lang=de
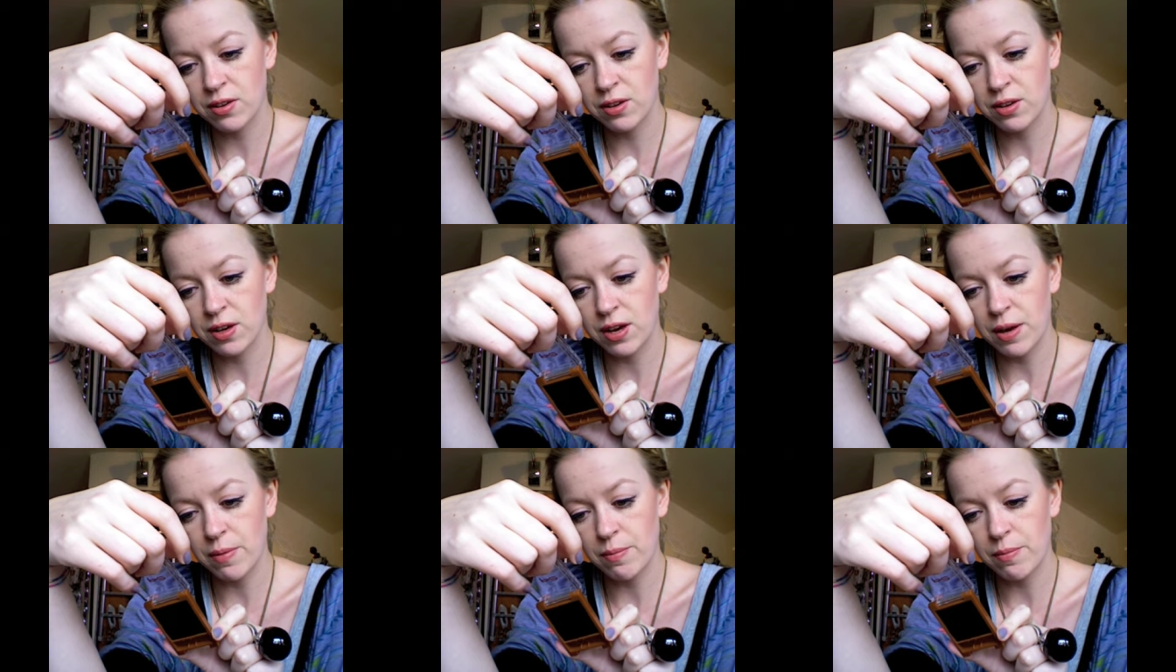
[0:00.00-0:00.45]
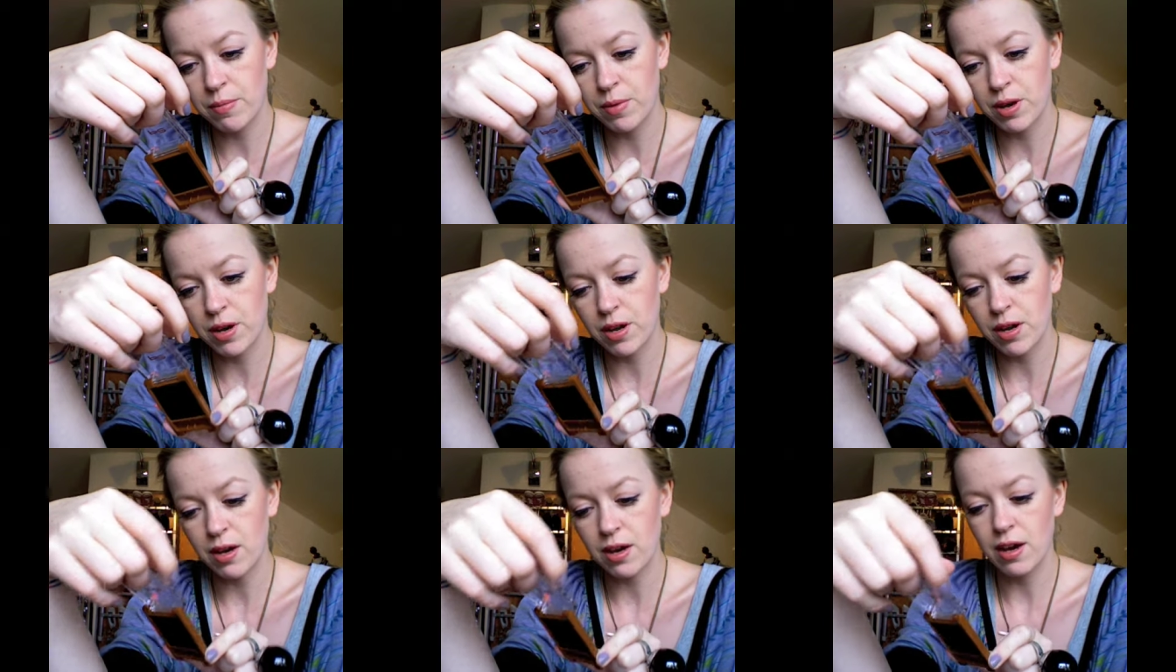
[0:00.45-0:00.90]

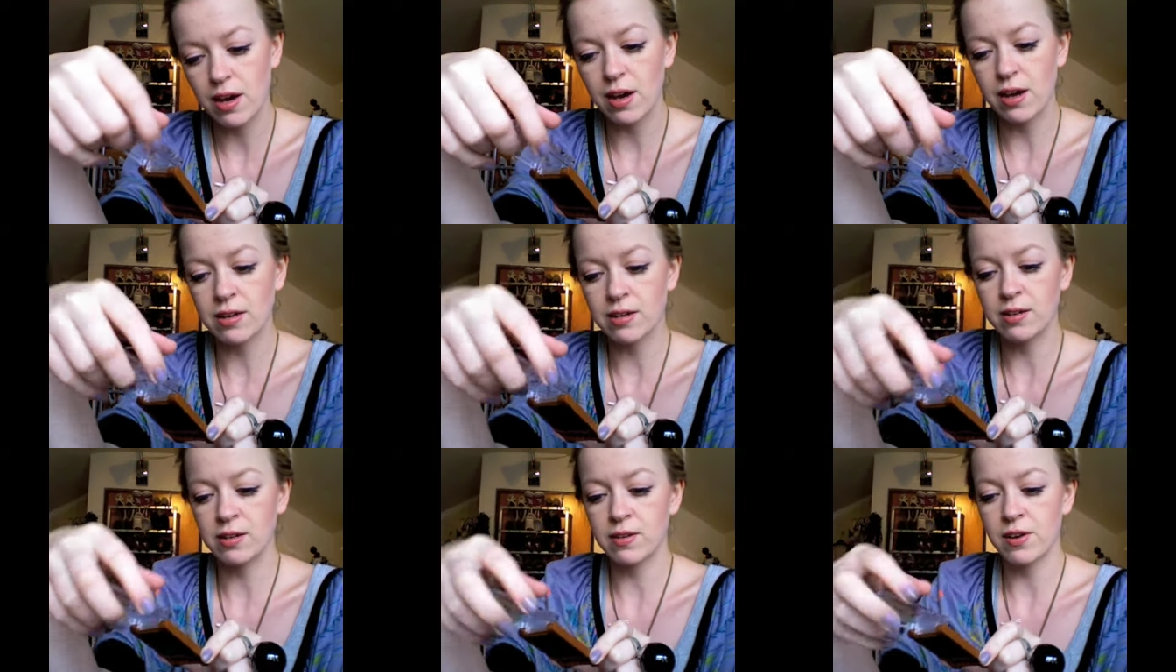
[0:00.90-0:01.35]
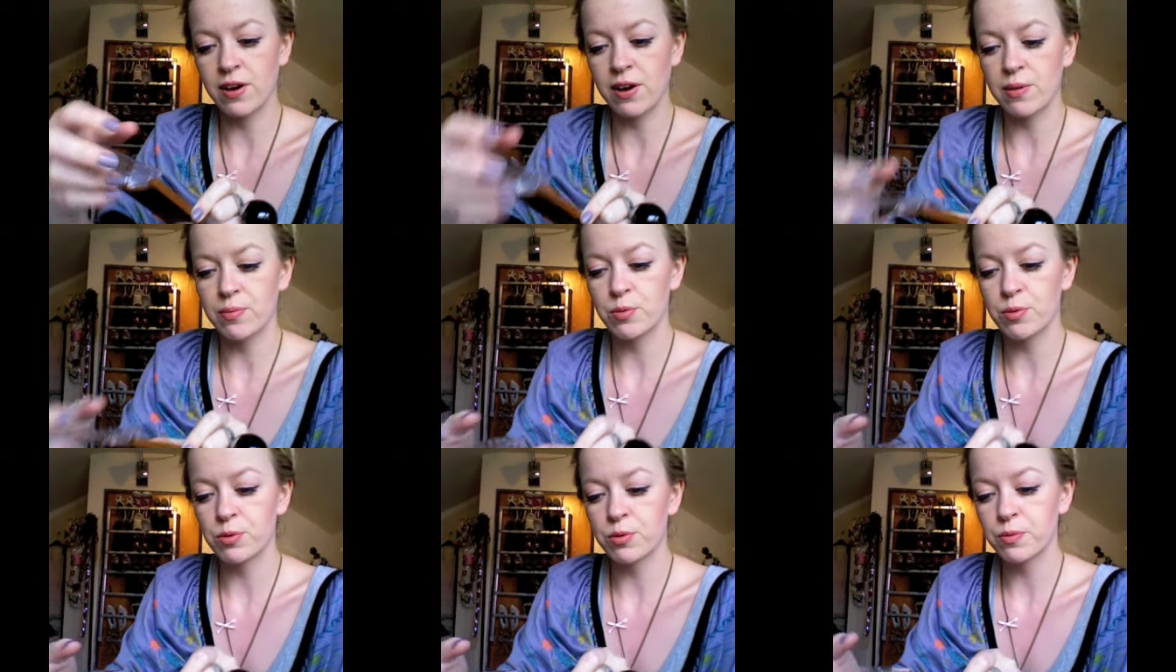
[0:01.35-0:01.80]

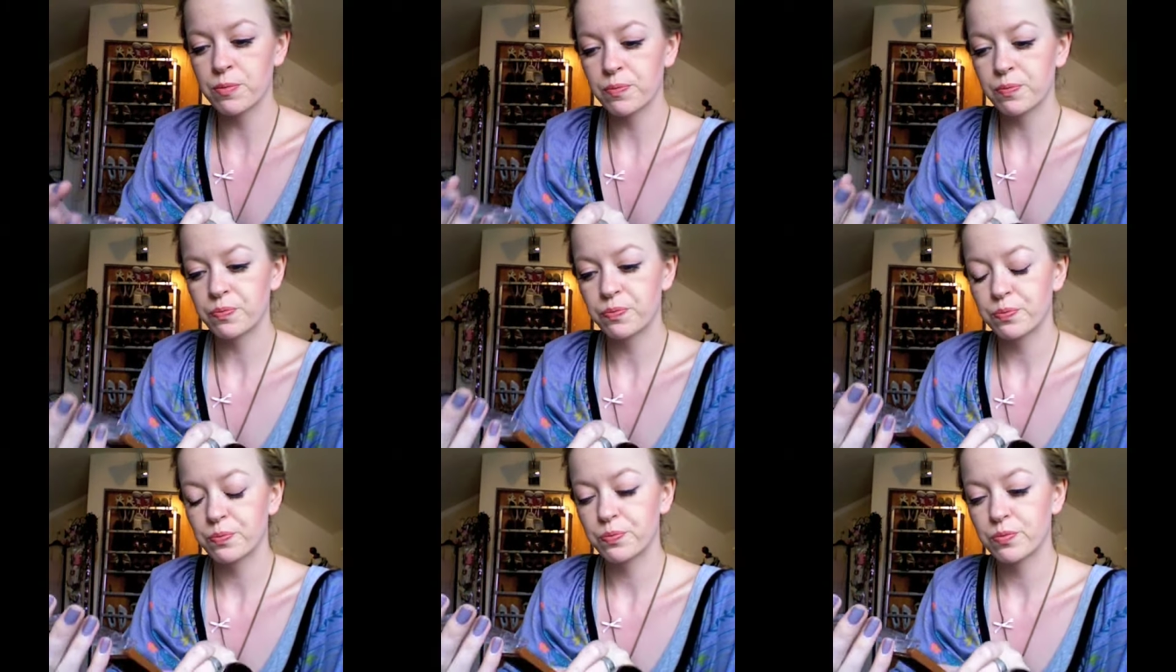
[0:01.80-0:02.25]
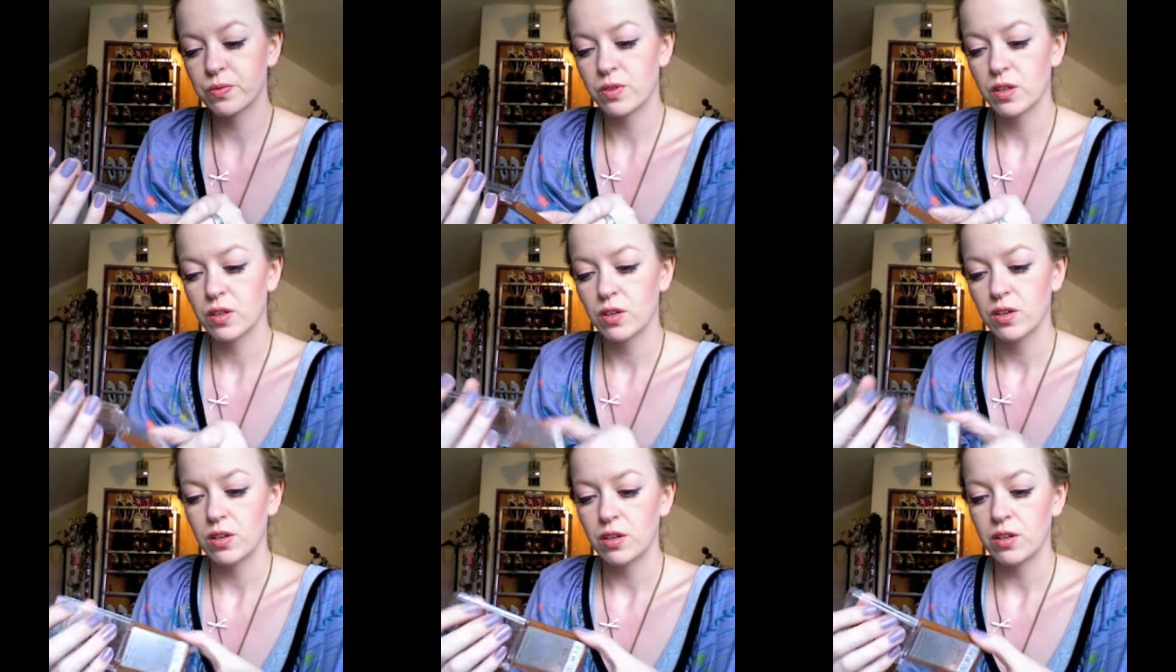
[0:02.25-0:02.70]
Grammangabe.
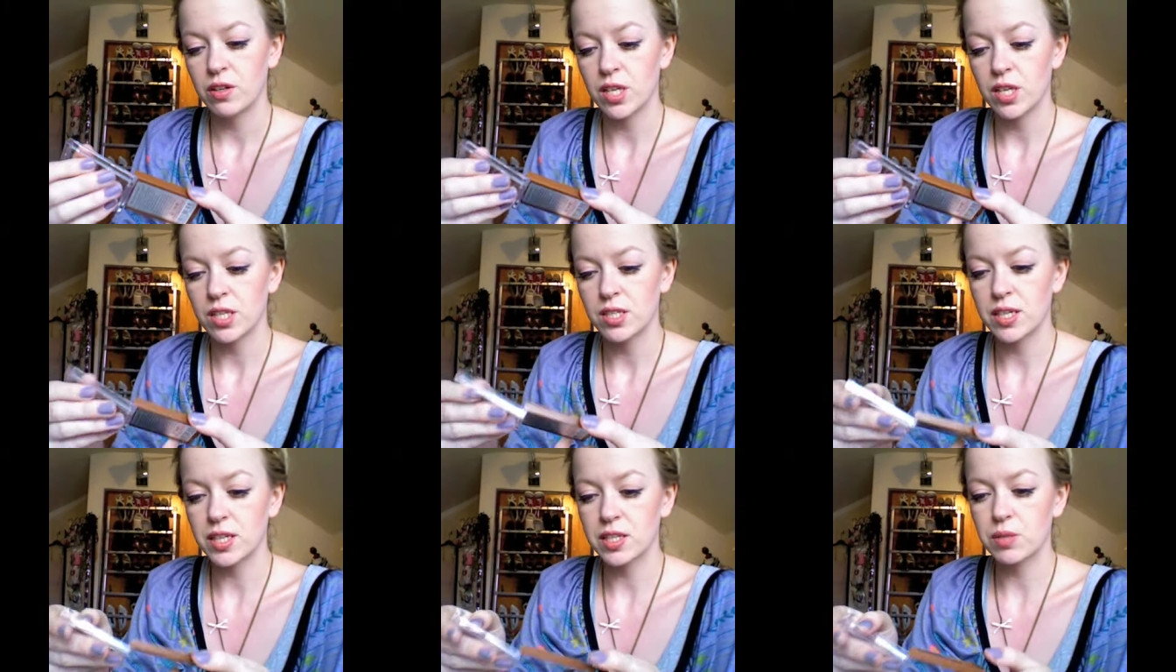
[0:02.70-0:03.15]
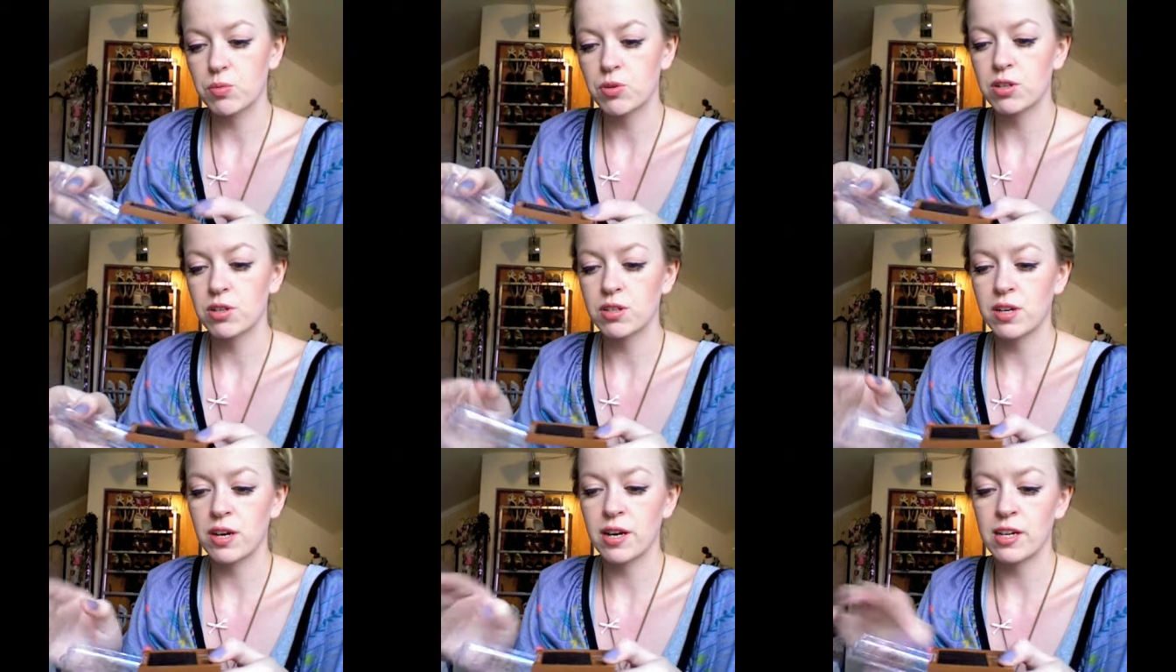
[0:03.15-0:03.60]
Der ist sechs
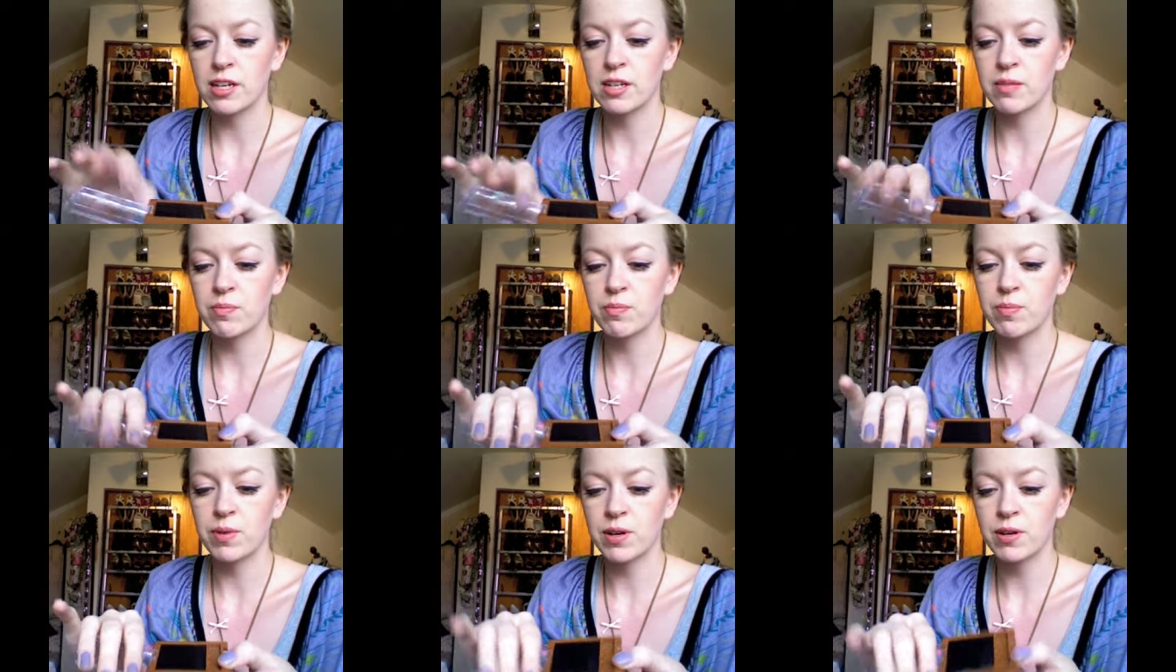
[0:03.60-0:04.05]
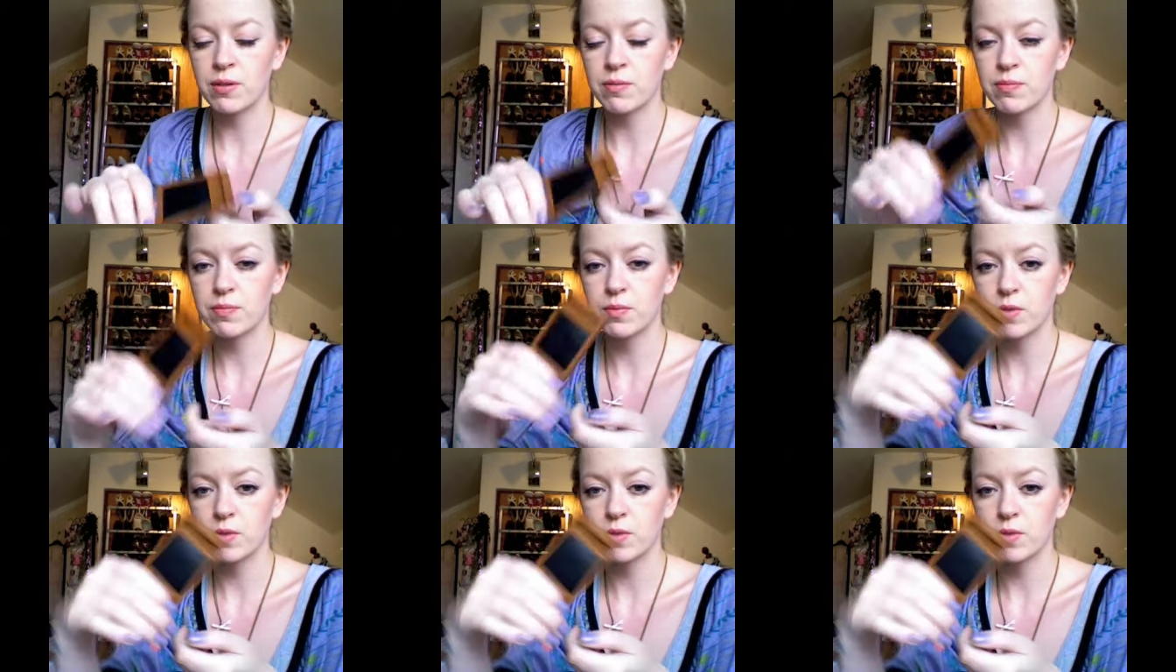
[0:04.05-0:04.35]
Monate haltbar.